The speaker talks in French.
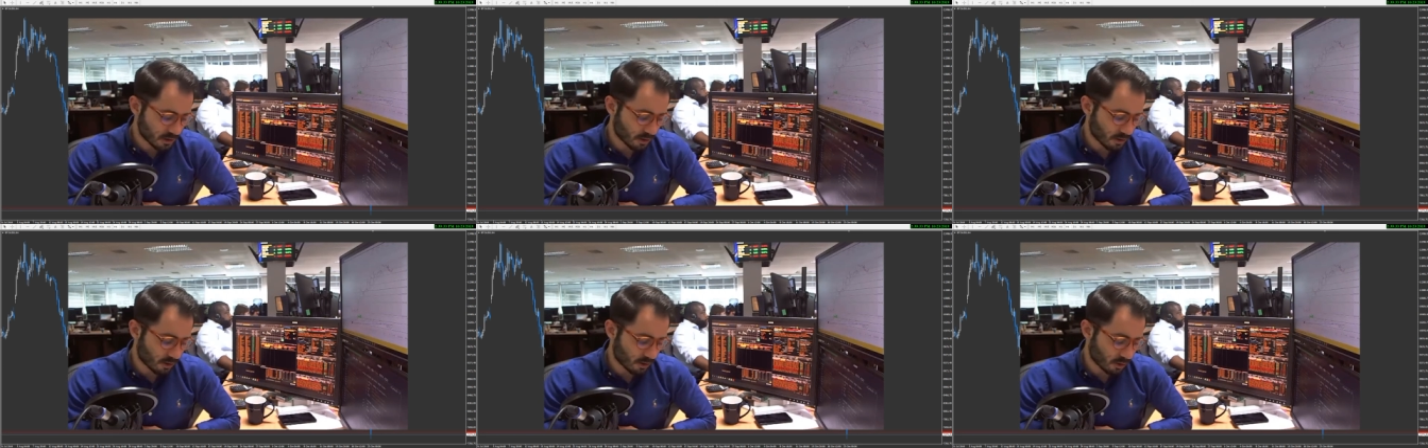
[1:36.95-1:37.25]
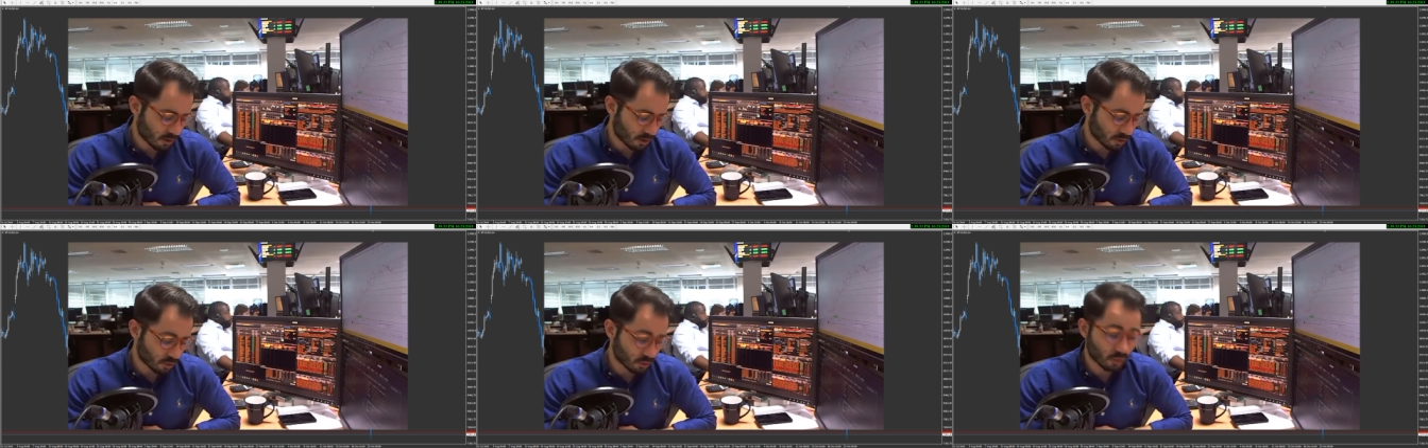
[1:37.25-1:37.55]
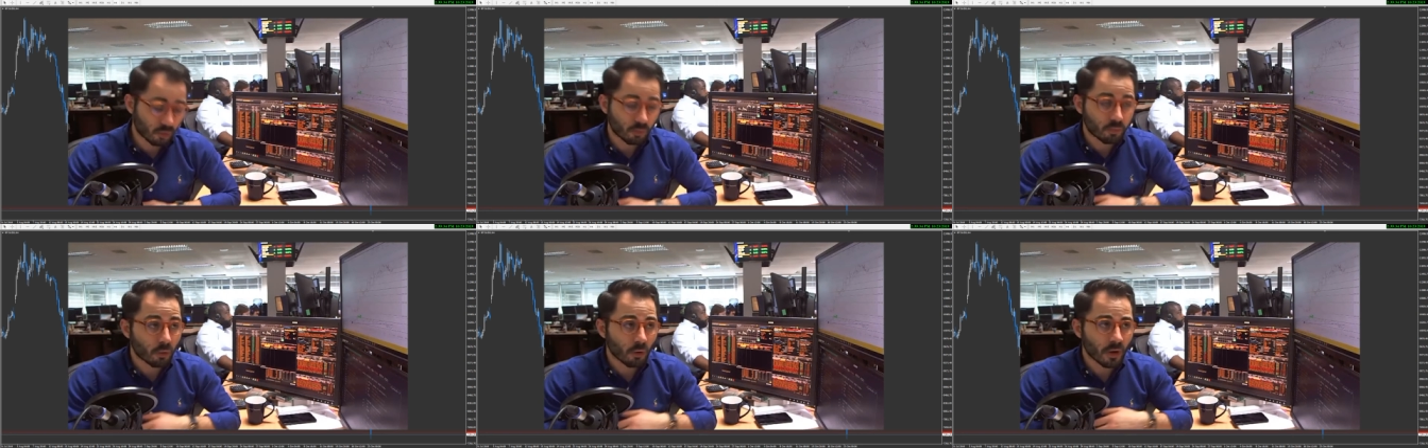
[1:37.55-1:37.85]
Euh,
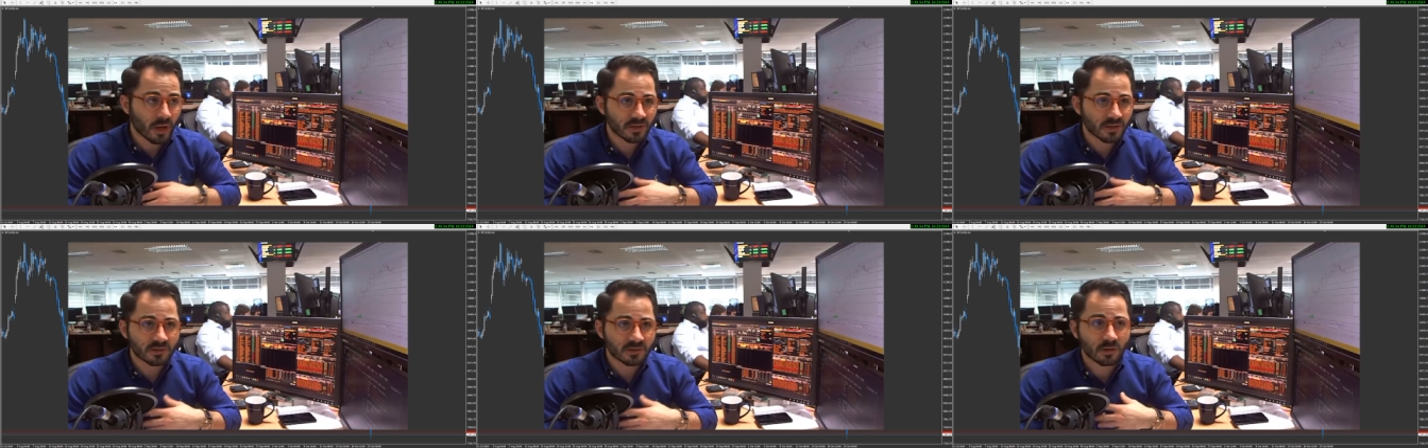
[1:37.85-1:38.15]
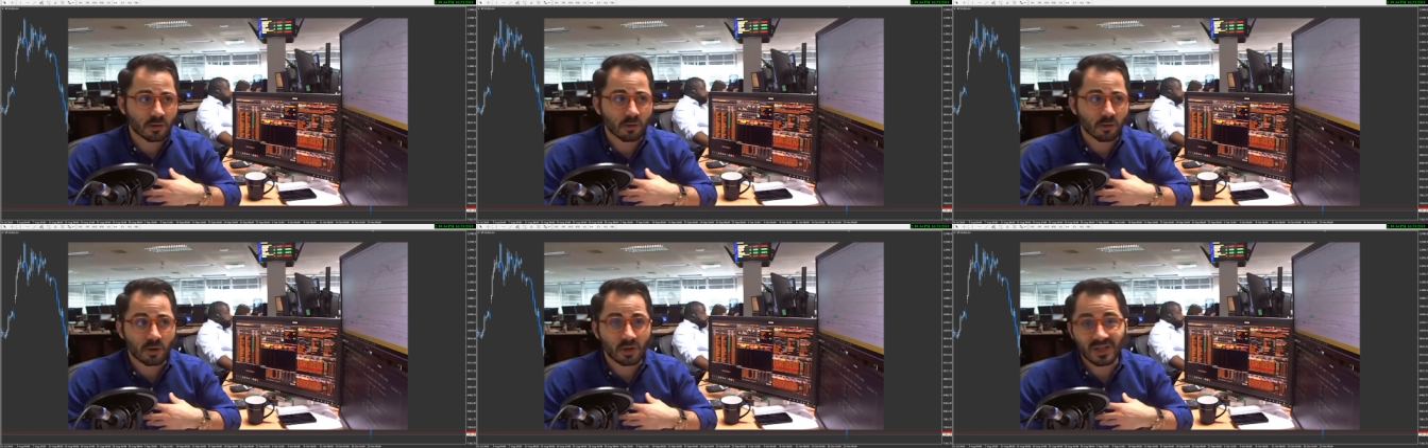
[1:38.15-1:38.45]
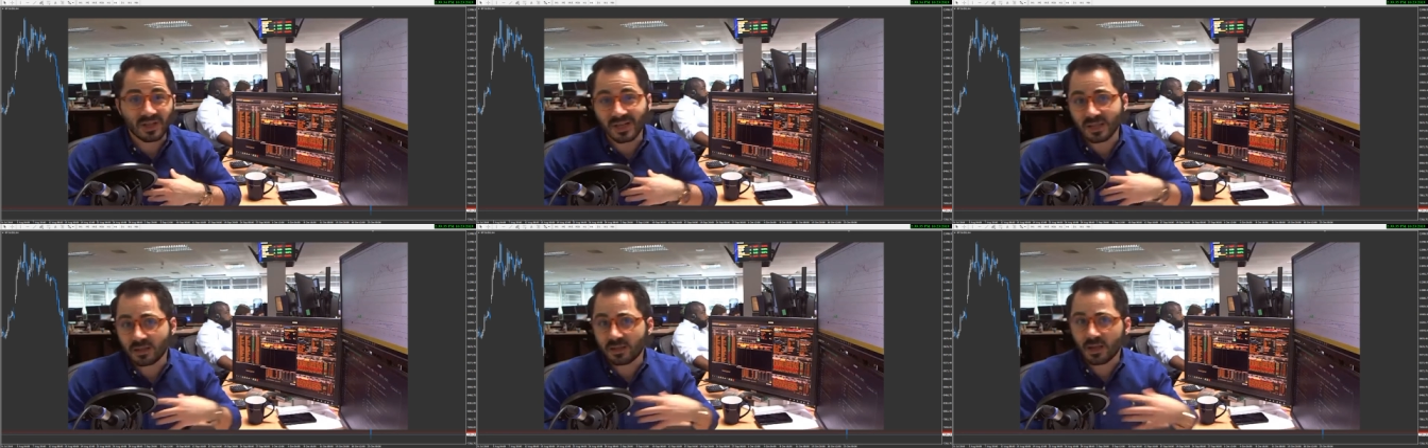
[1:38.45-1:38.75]
donc pour l'instant,
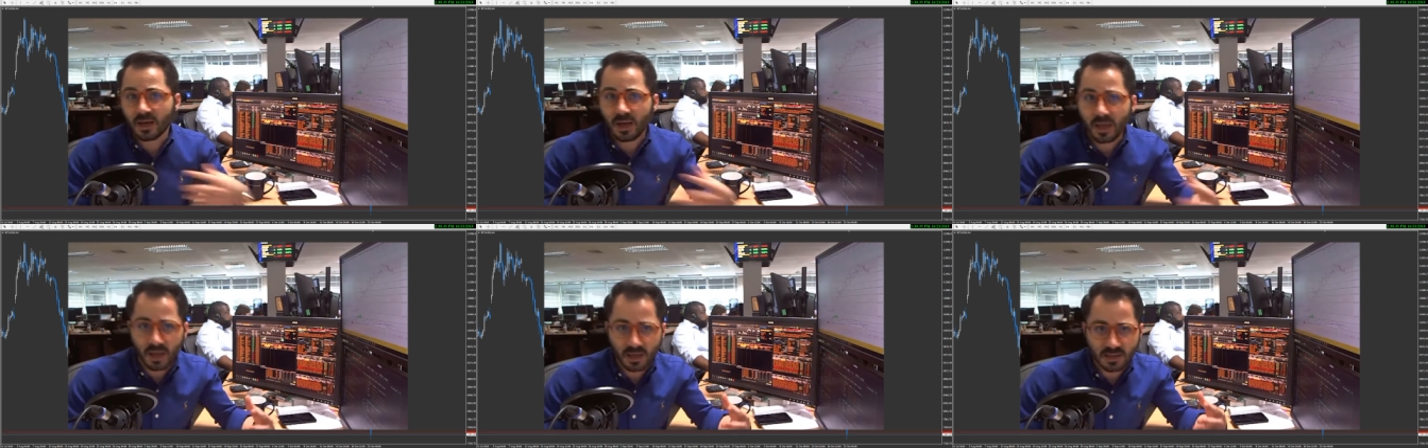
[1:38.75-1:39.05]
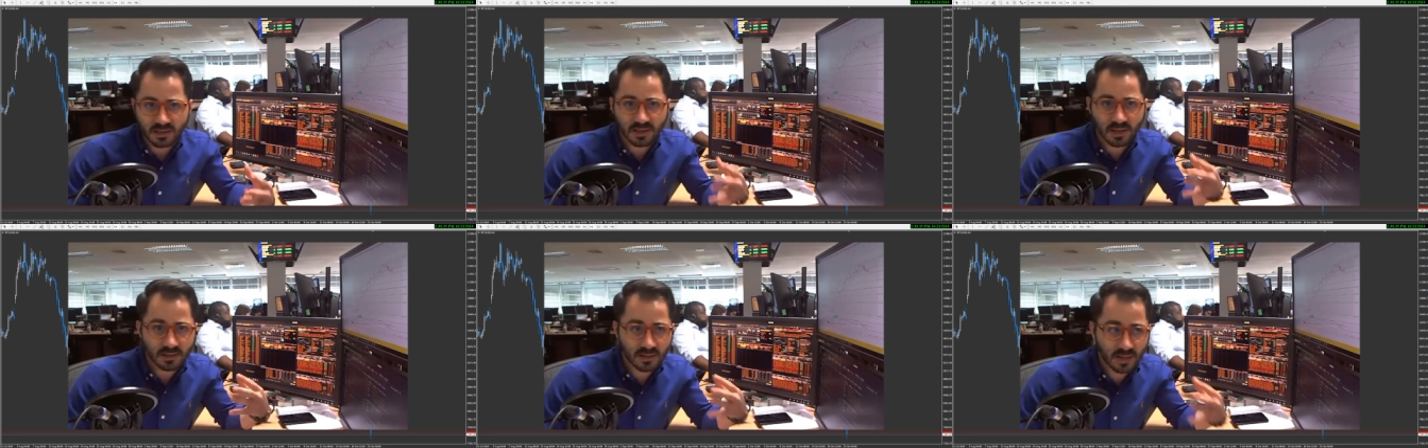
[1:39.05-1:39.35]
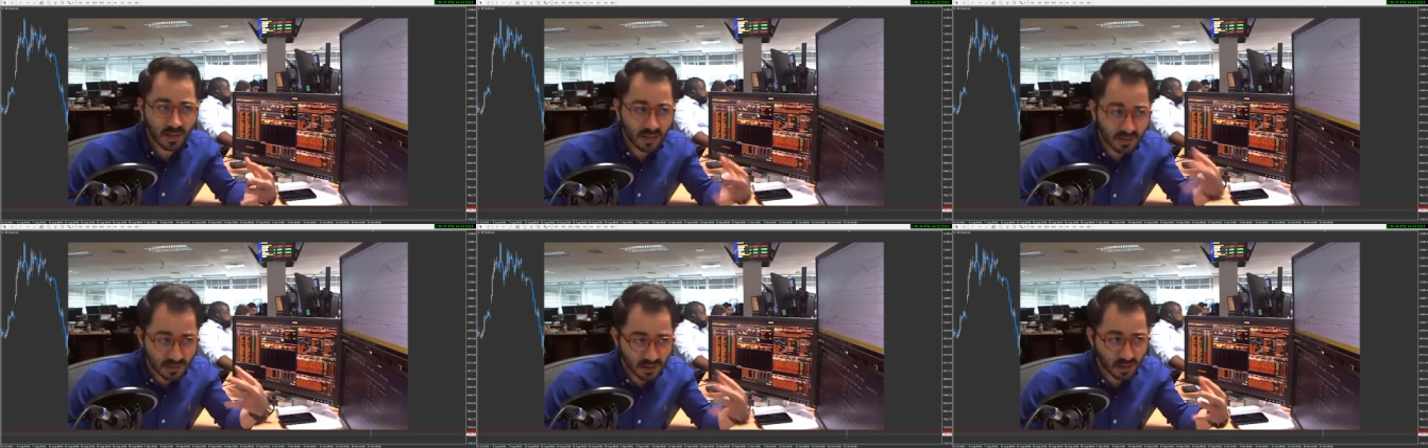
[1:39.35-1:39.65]
les, délais restent assez
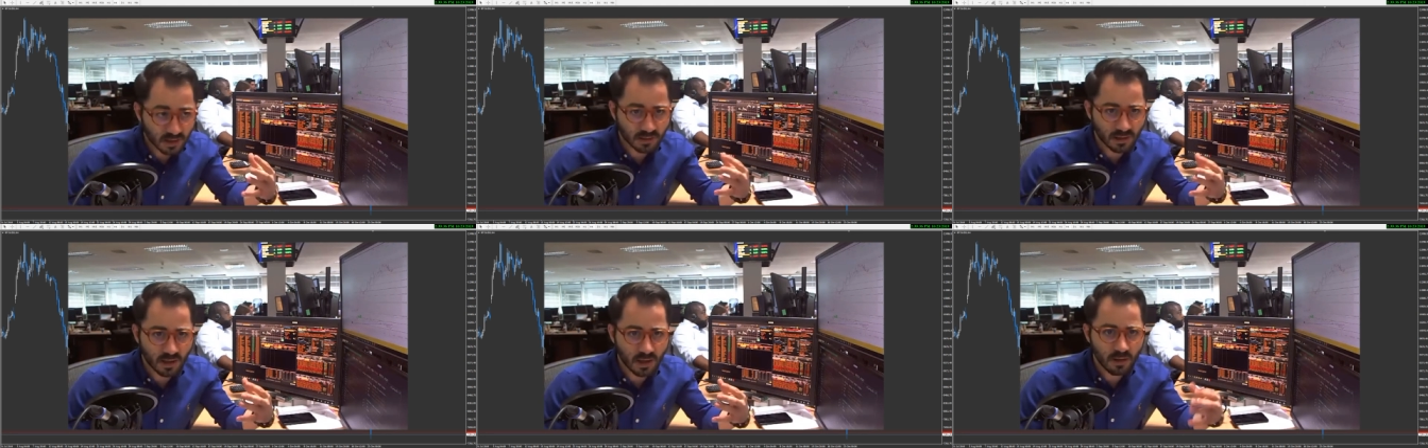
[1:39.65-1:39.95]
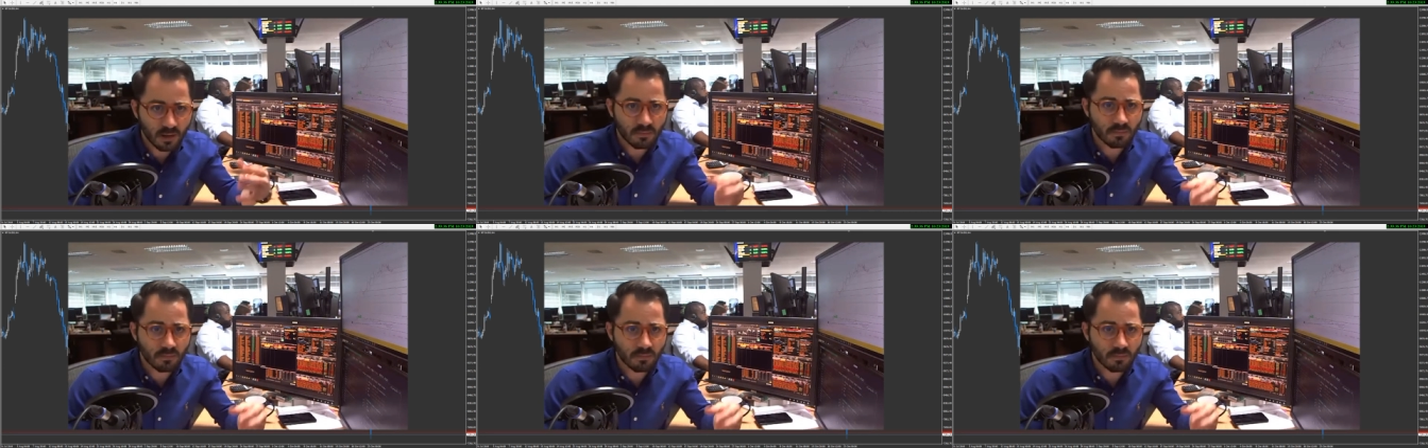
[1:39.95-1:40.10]
incertains,